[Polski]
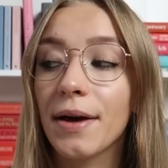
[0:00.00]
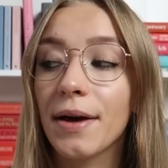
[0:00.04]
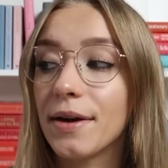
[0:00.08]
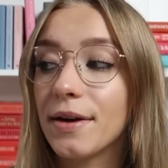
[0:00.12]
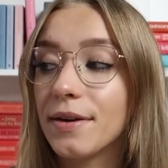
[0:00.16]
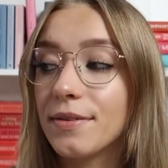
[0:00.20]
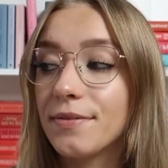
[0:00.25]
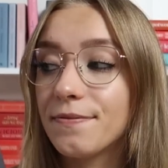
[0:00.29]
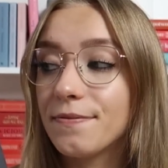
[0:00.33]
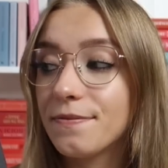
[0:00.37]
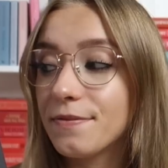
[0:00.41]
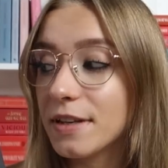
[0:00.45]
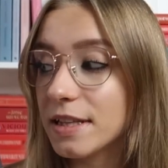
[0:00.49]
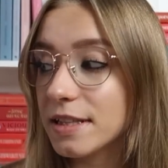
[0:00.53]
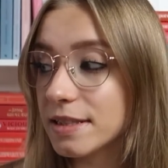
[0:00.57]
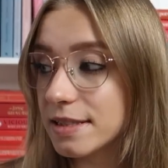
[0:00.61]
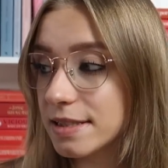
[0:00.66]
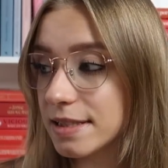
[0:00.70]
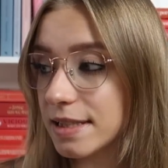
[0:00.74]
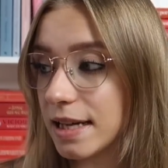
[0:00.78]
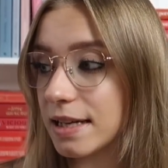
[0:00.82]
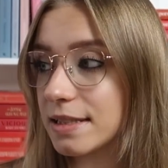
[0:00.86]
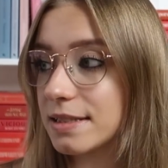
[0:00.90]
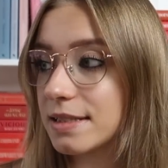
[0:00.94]
E,
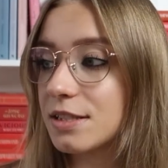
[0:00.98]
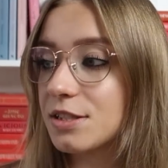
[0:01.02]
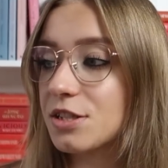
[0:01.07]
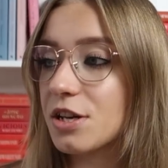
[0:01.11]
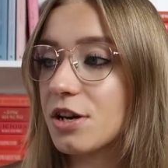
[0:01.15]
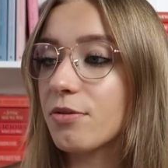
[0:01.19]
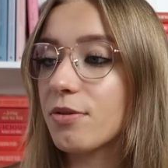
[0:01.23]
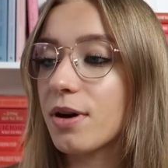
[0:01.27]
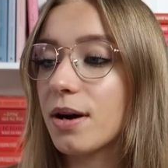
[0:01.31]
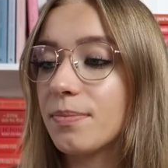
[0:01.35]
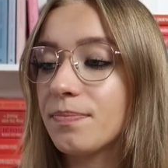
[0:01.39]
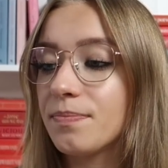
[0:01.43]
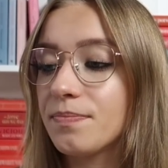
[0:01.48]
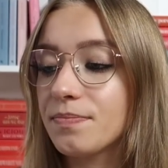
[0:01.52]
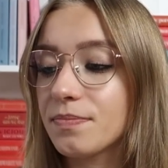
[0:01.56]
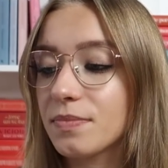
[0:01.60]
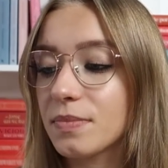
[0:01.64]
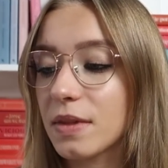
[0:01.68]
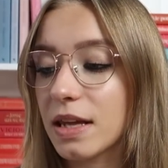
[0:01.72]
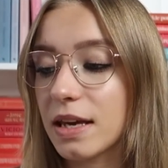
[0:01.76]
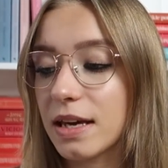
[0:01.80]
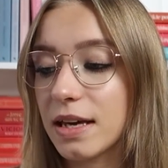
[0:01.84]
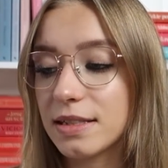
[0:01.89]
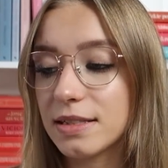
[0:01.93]
więc tak, zaczęłam.
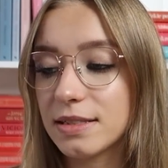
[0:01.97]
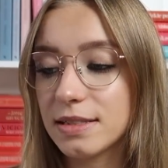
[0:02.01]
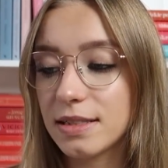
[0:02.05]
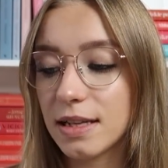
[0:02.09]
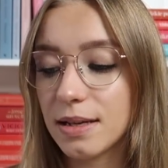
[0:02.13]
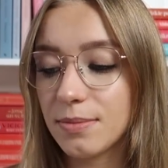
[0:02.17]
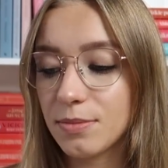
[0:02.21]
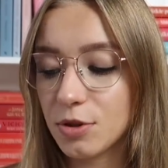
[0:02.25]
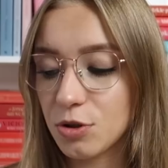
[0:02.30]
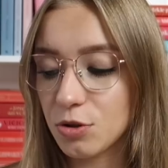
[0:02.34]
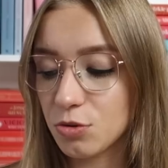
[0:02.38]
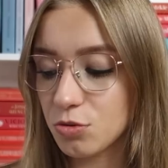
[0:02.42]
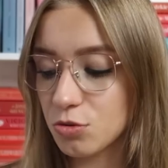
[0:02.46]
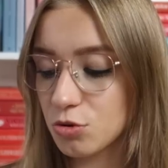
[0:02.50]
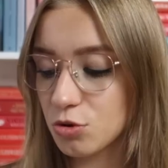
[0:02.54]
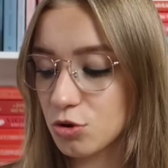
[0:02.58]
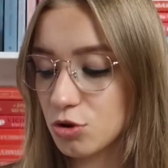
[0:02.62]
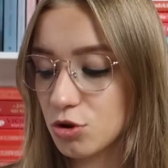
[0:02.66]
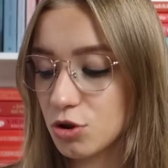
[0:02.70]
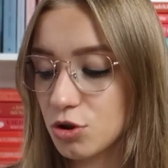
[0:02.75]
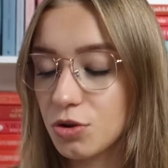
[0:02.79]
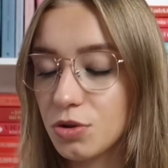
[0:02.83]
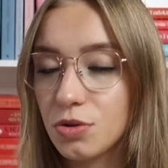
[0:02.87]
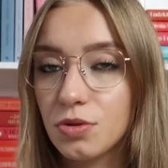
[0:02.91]
Jestem
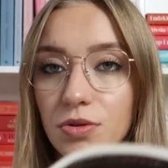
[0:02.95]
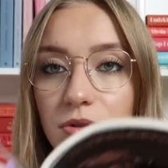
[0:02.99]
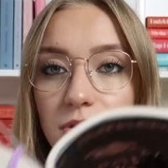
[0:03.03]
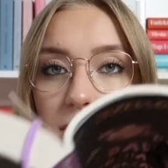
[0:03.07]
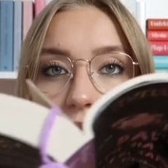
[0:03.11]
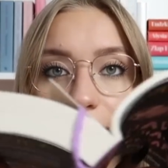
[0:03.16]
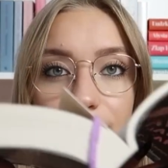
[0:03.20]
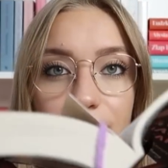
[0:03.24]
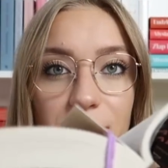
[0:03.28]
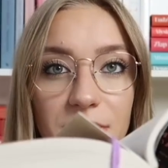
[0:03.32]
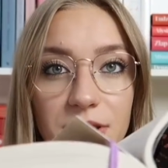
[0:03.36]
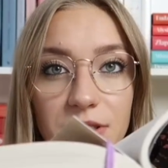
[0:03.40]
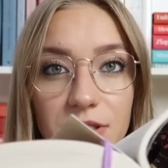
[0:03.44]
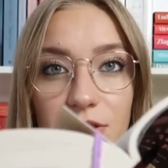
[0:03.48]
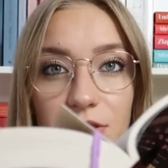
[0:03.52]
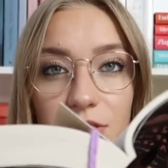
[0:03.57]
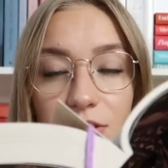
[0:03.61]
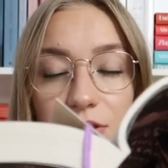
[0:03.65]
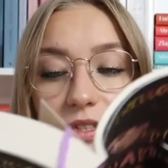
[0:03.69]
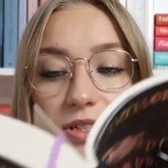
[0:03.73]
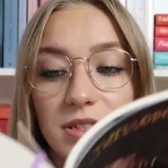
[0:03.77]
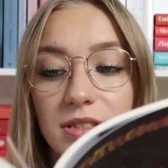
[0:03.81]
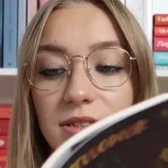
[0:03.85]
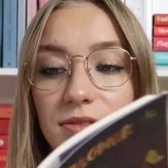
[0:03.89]
już na
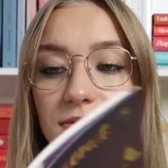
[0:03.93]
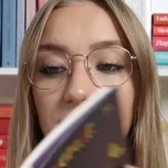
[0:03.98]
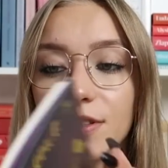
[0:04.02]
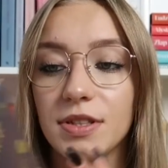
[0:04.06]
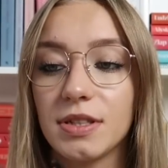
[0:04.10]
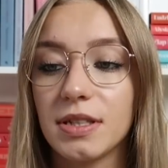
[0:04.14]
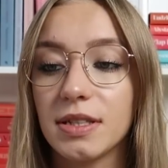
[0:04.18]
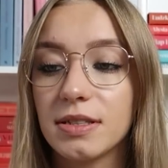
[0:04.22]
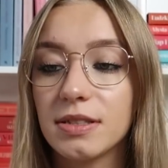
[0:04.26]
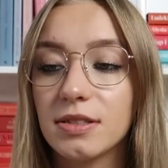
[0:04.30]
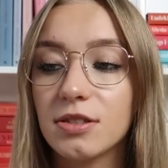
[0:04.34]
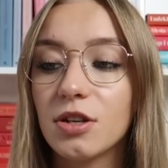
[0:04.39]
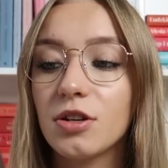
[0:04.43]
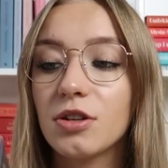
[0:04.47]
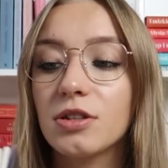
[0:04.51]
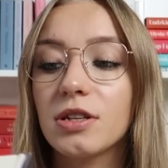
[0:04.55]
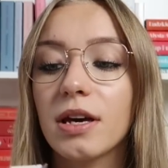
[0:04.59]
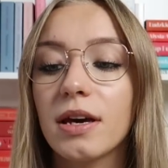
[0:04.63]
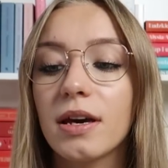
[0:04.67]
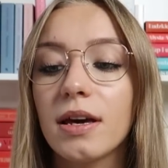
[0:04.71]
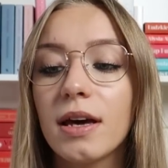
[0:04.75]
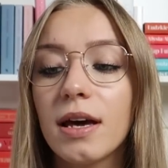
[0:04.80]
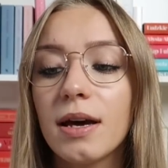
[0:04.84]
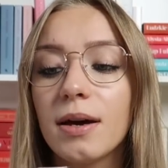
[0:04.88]
59
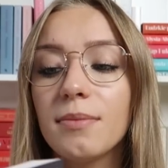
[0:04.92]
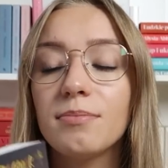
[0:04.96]
stronie.